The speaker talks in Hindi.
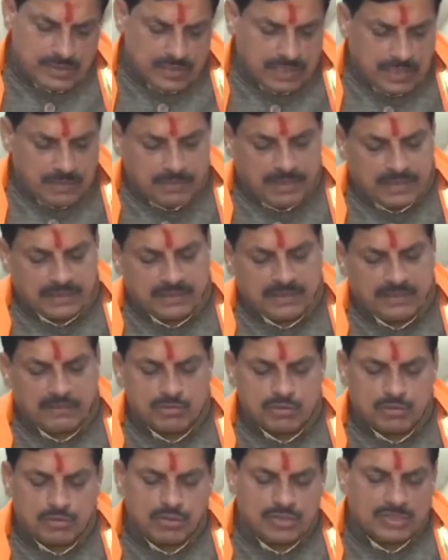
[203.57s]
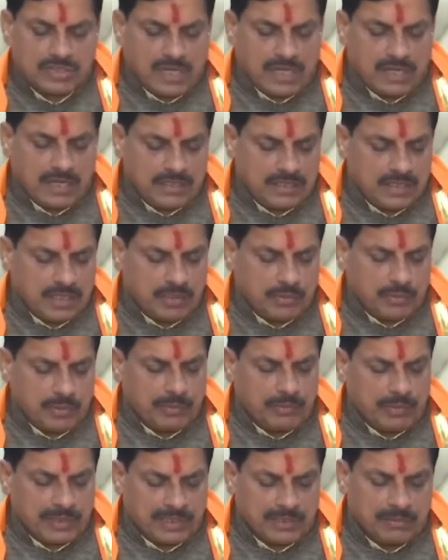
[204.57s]
सीमा थी अब उसको चार हजार
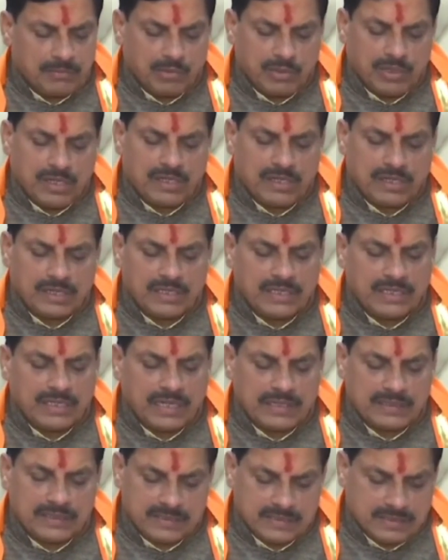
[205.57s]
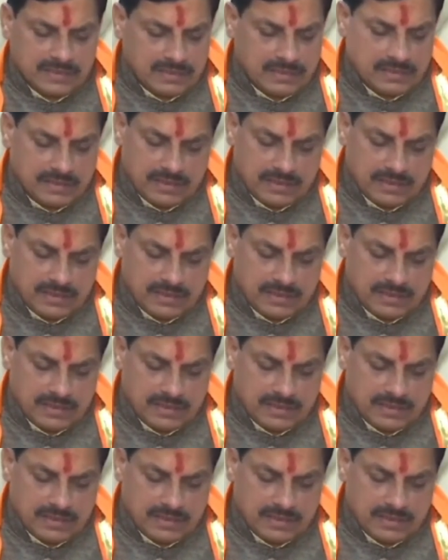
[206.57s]
रुपये प्रति बोरा करने के आदेश